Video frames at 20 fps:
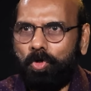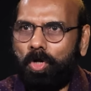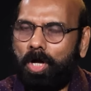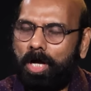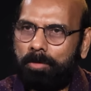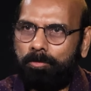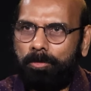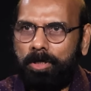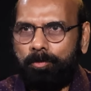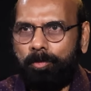
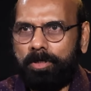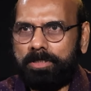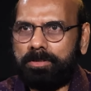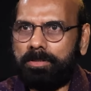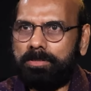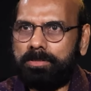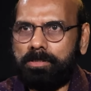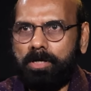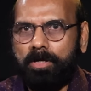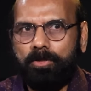నార్మల్
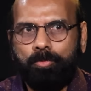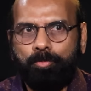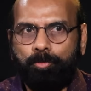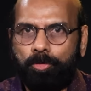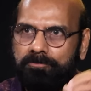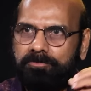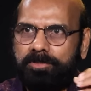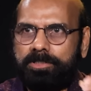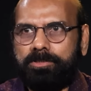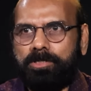పర్సన్స్ కాదు
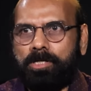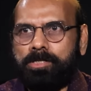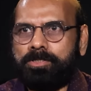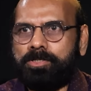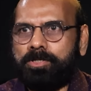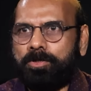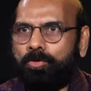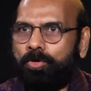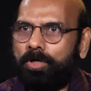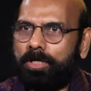
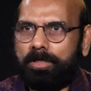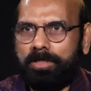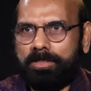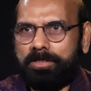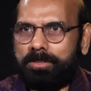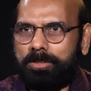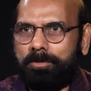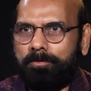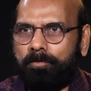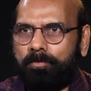ప్రొఫెషనల్స్కి కూడా
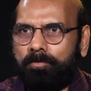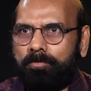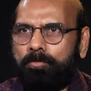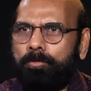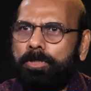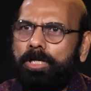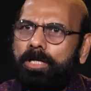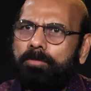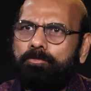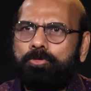కష్టం
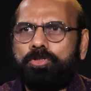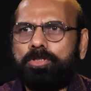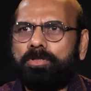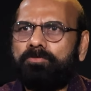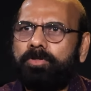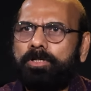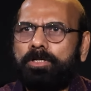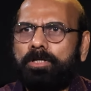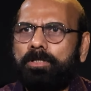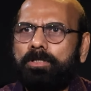మీరు ఏ
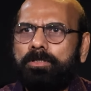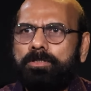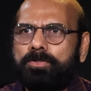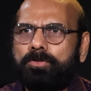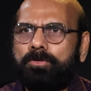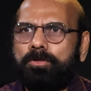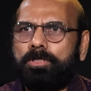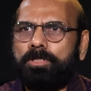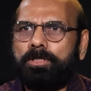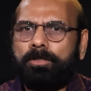మ్యూచువల్ ఫండ్ అని
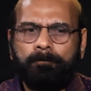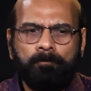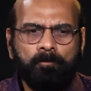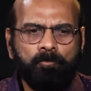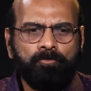తీసుకోండి